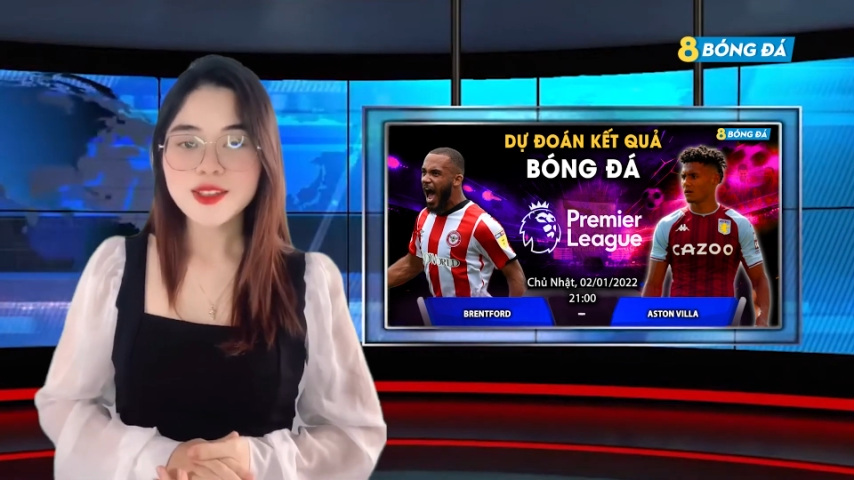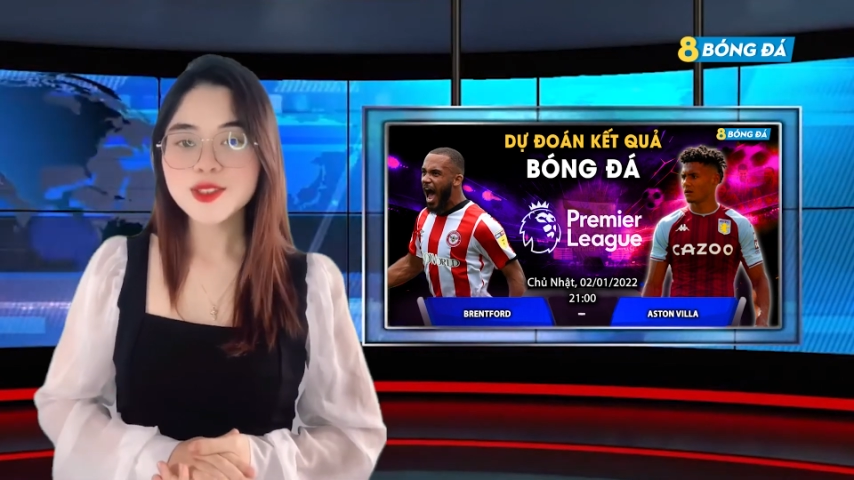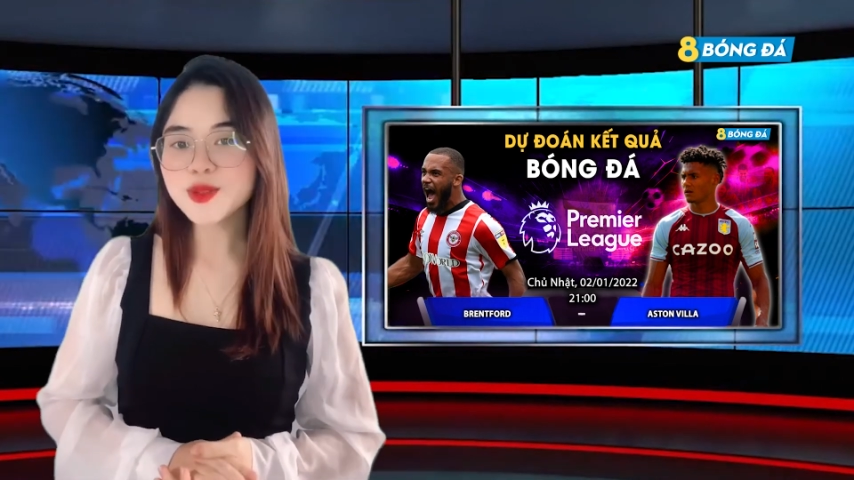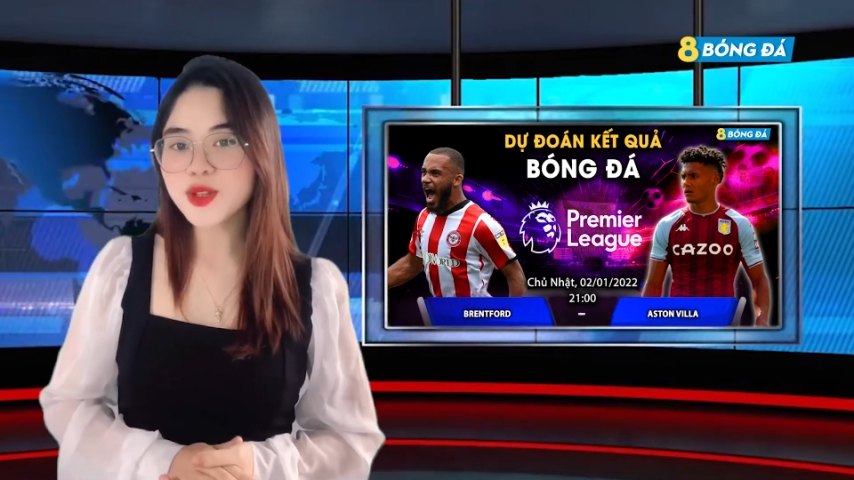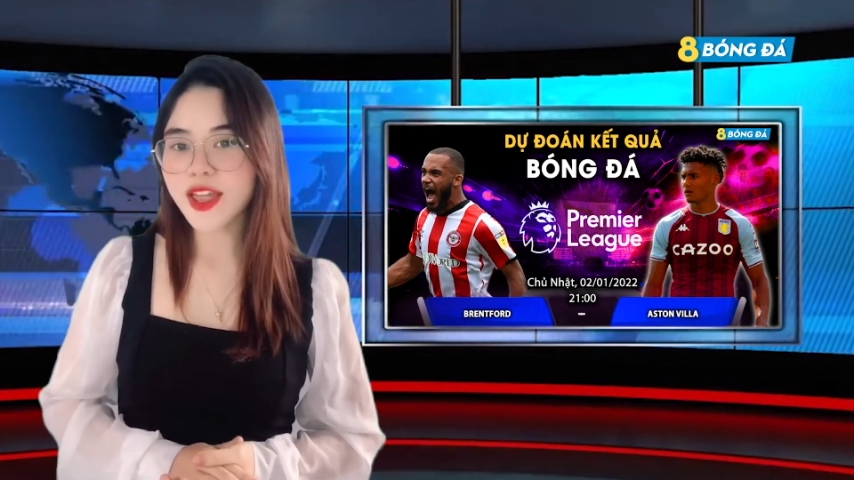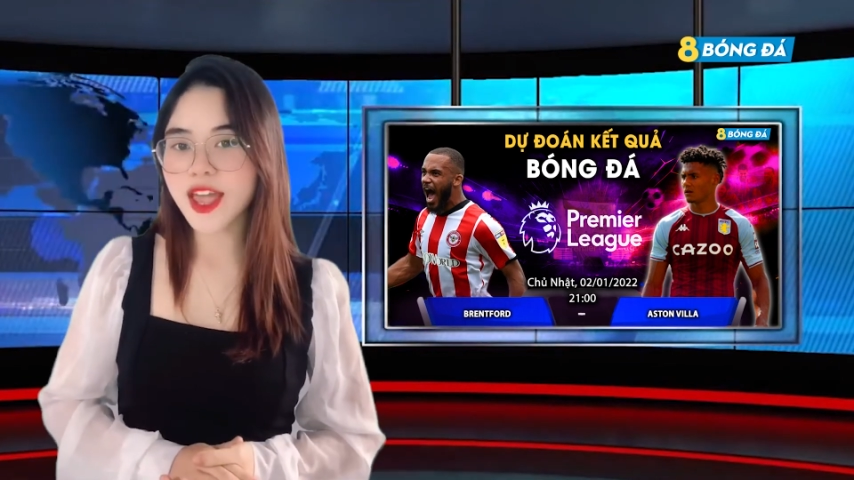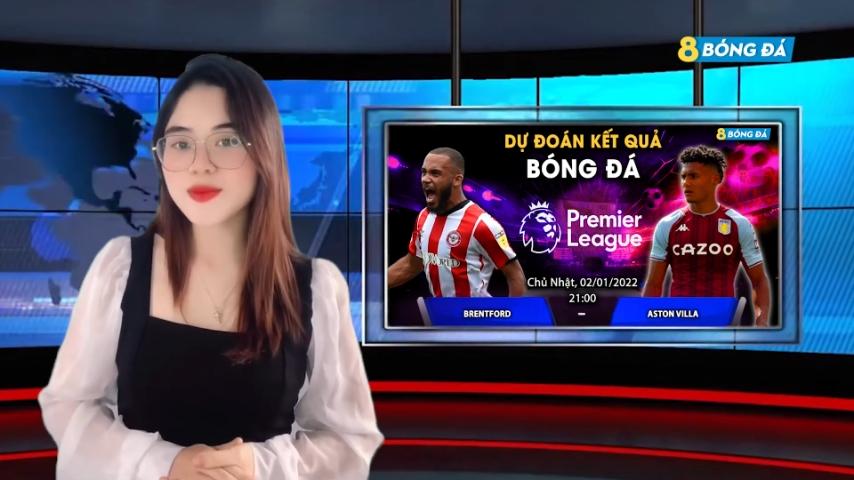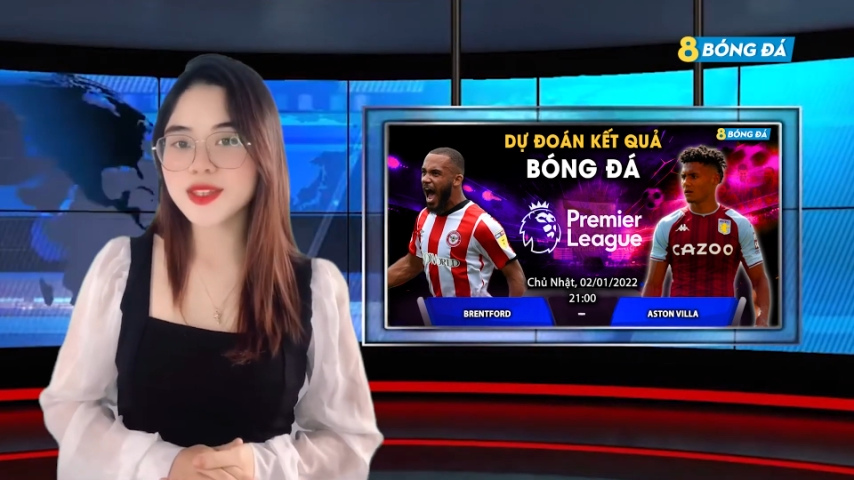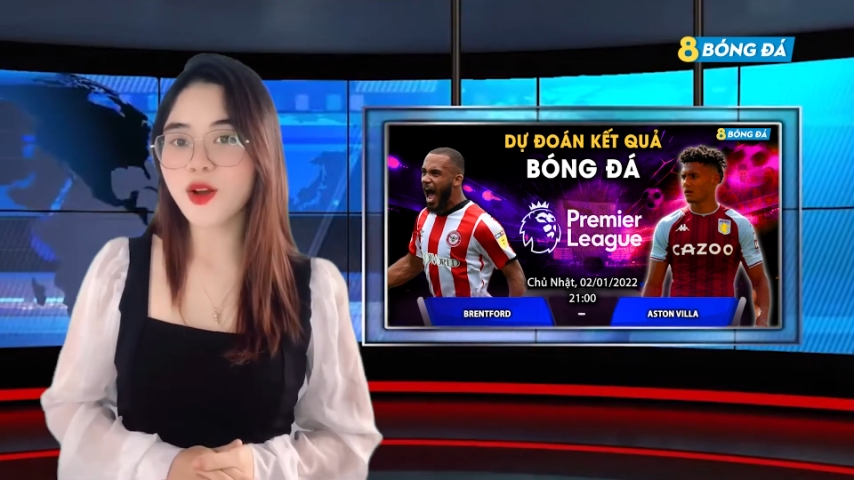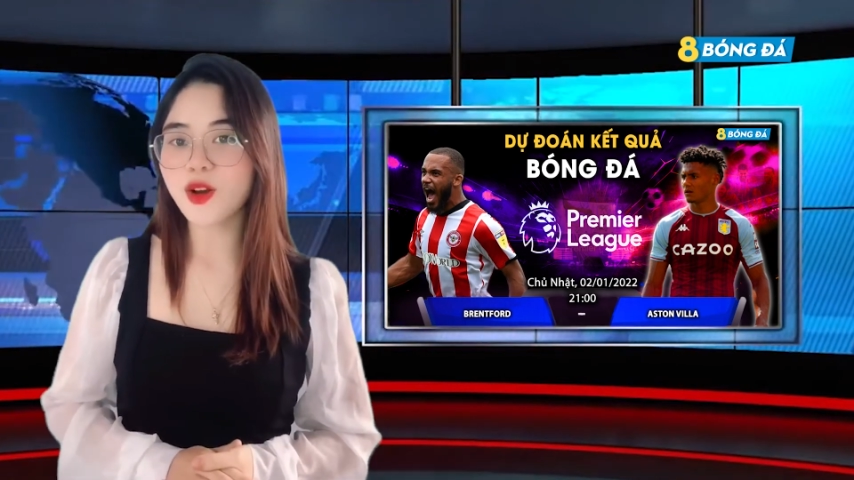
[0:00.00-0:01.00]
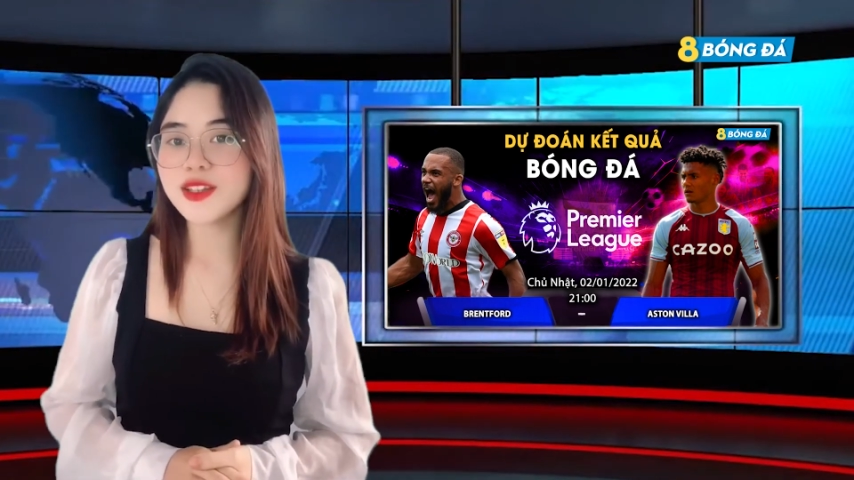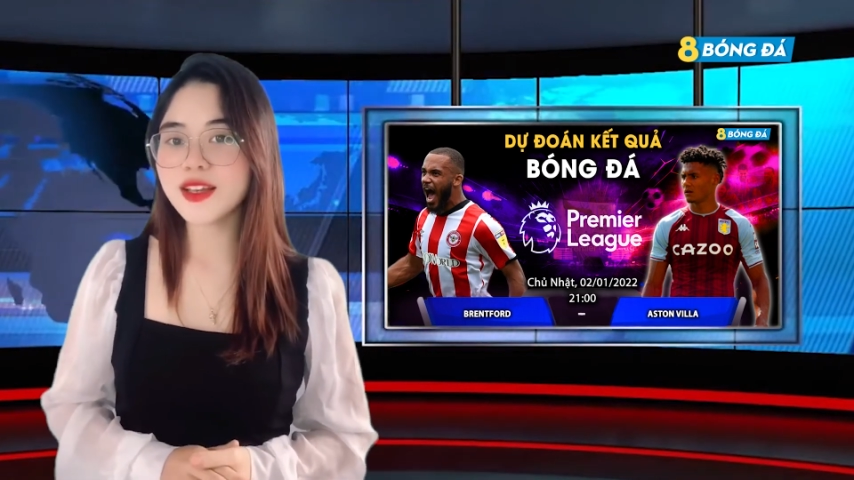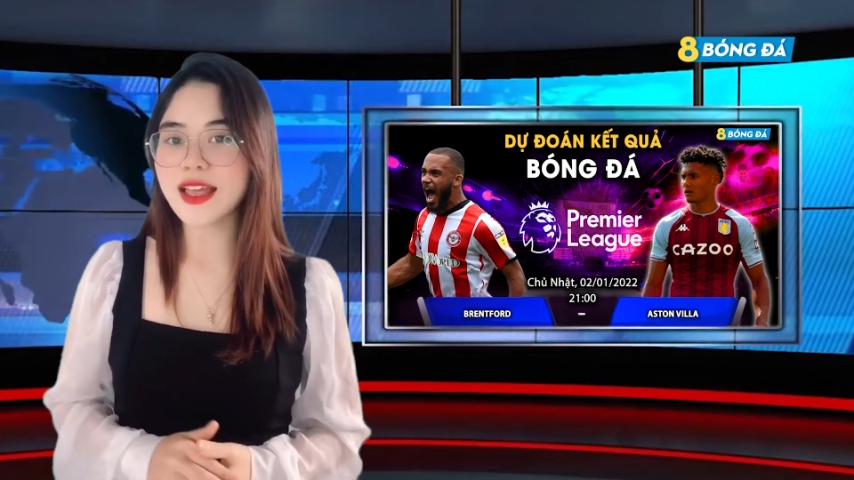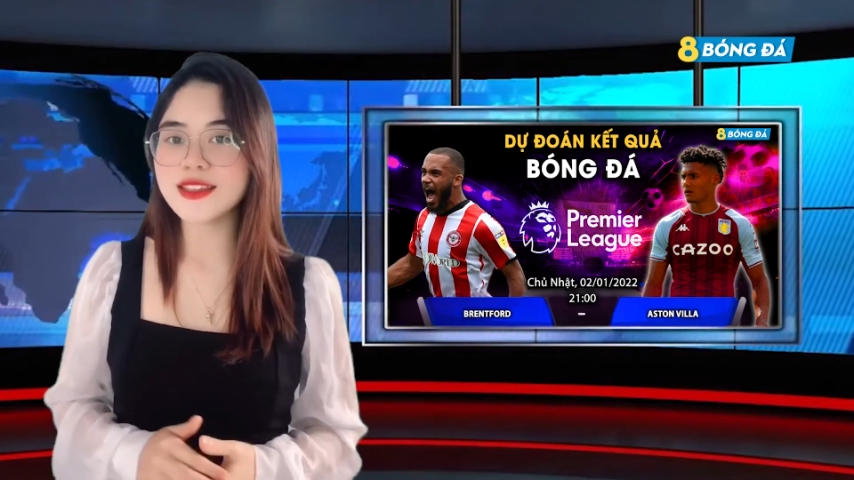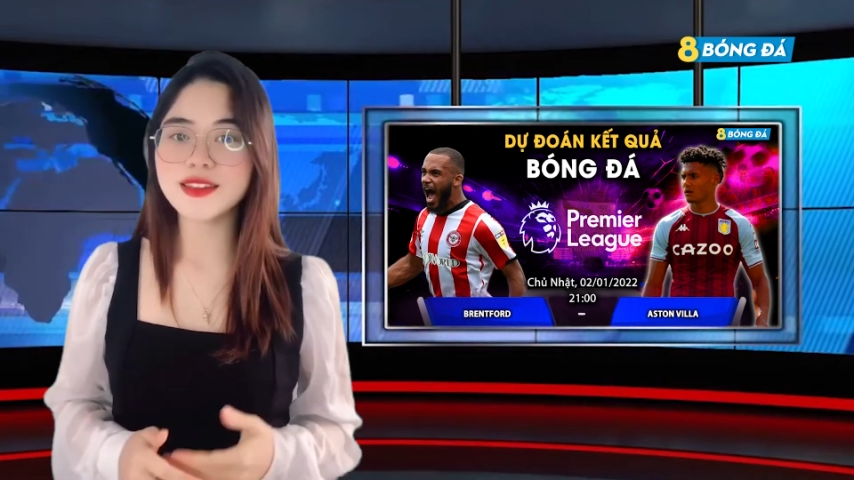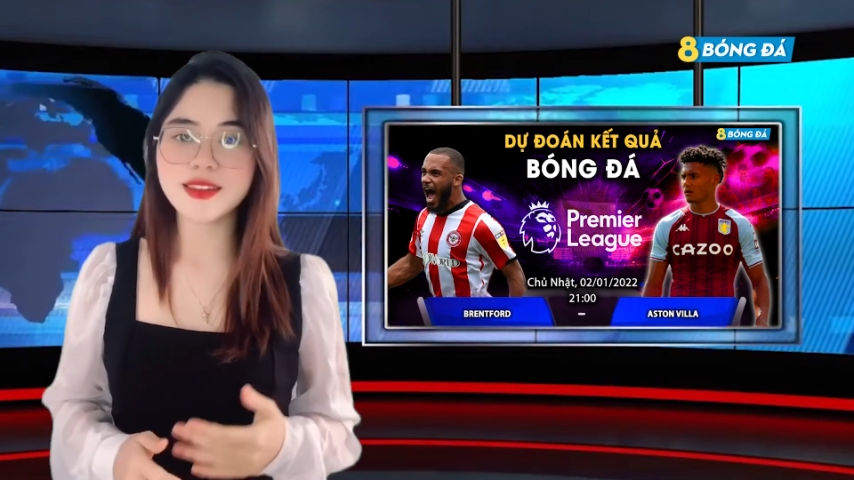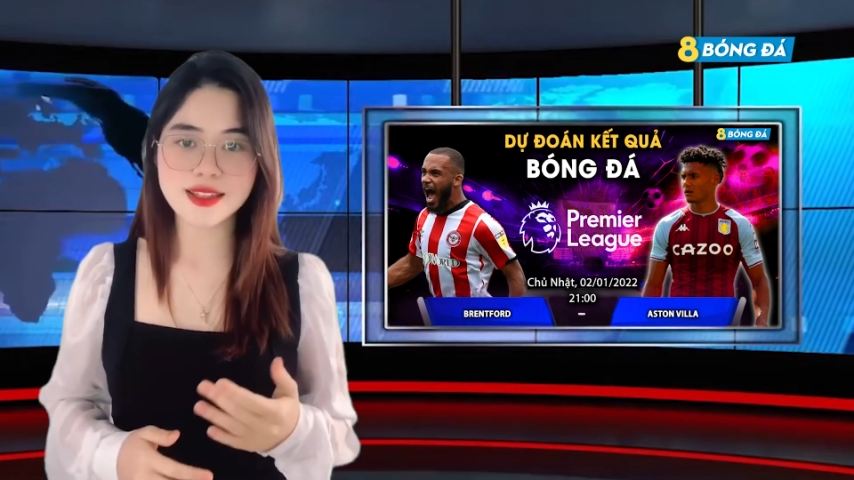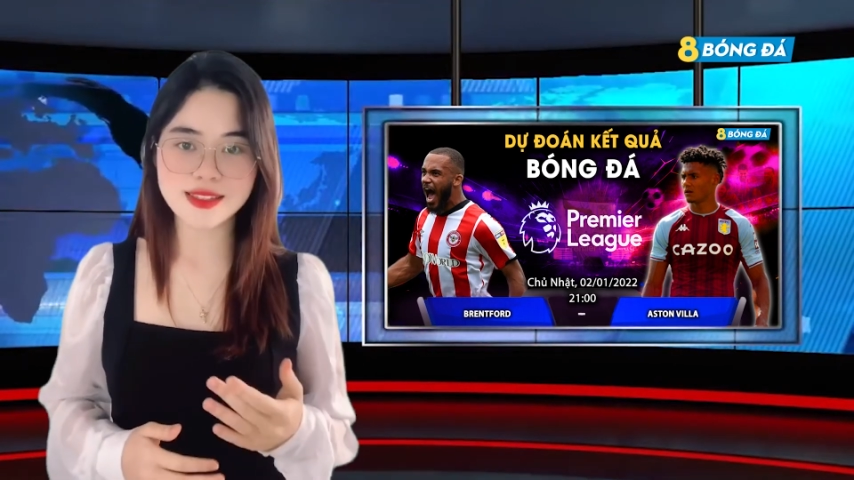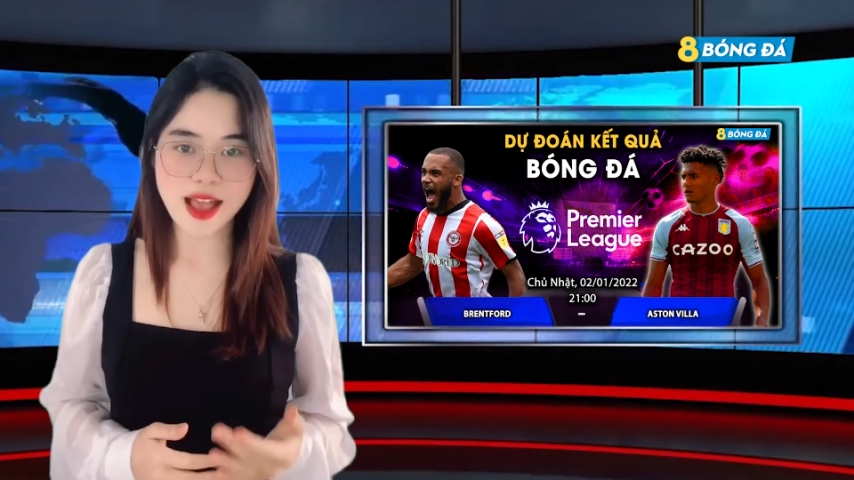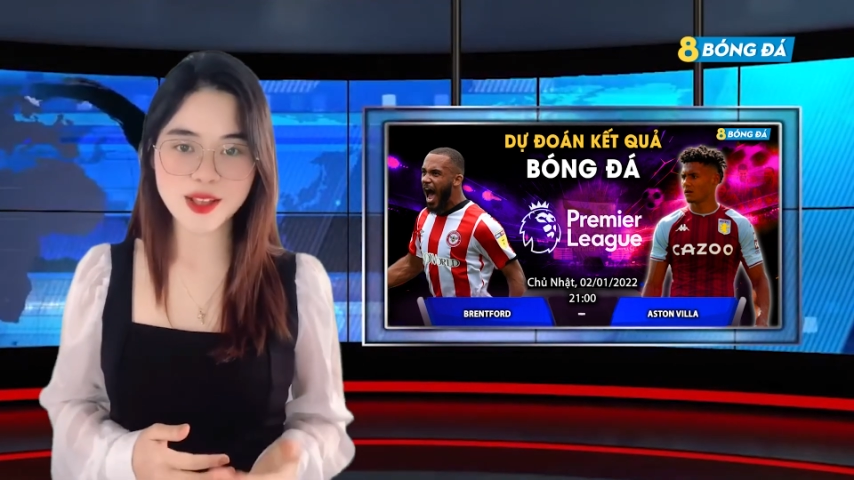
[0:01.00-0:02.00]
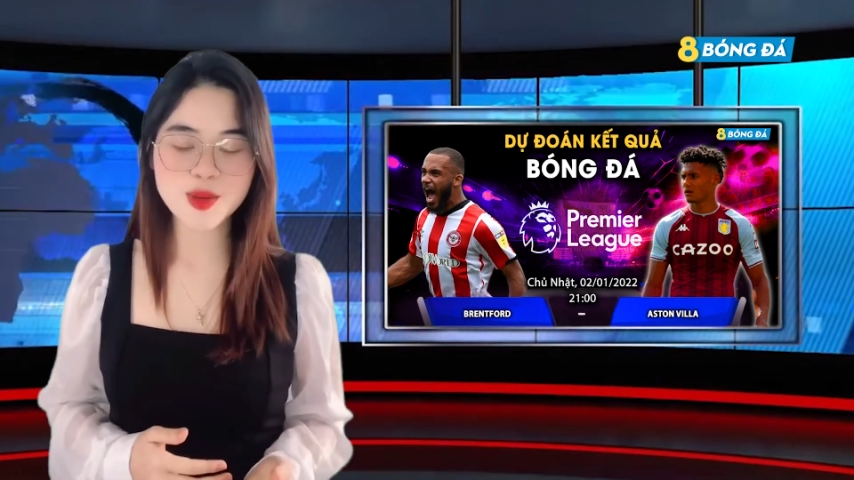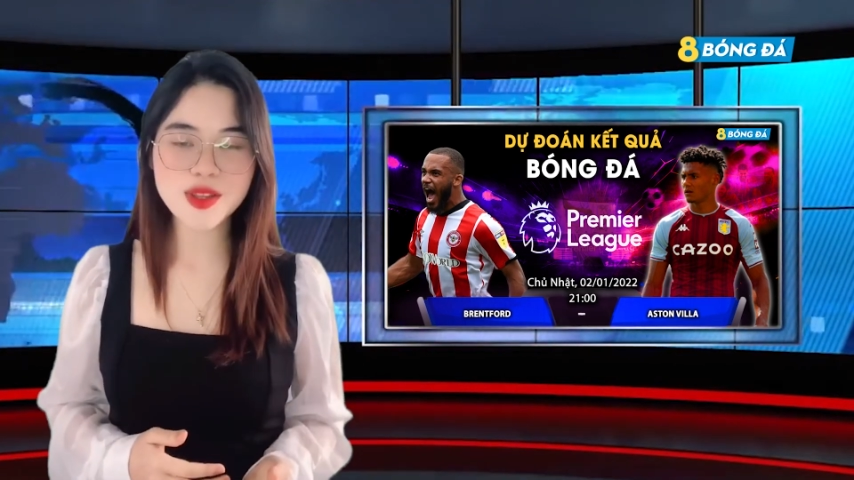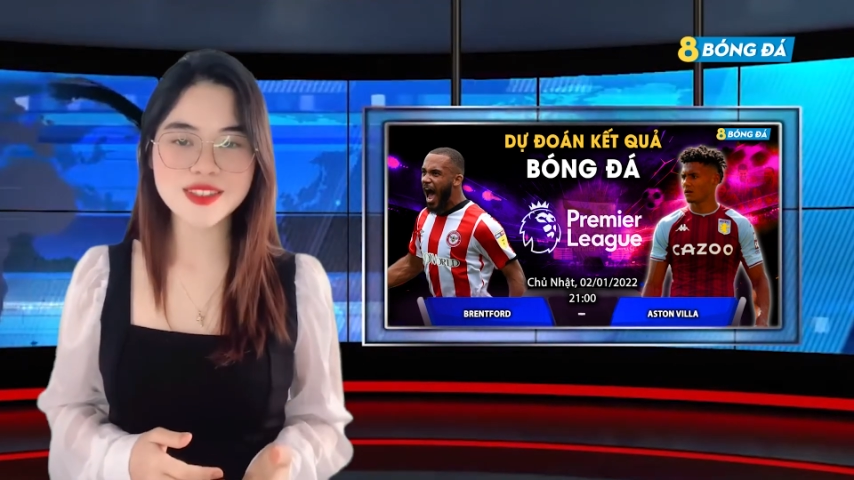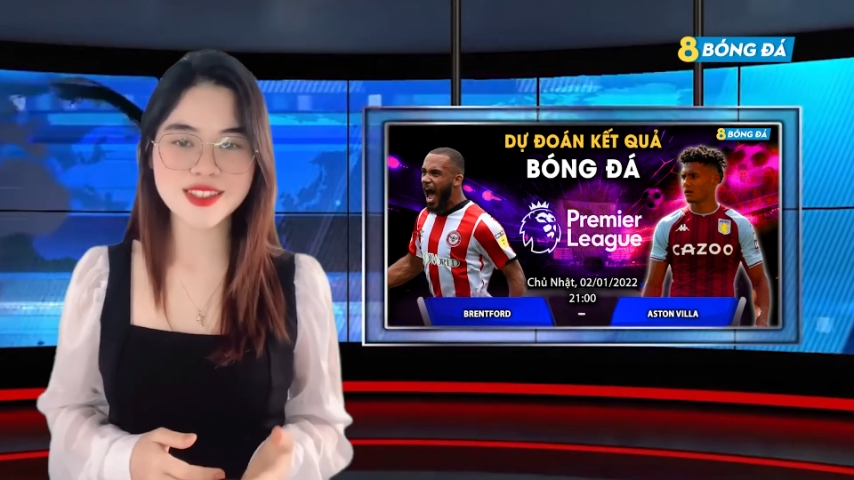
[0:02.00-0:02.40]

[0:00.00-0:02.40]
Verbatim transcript: Chúc cho anh em sẽ có những cái nhìn thật sáng suốt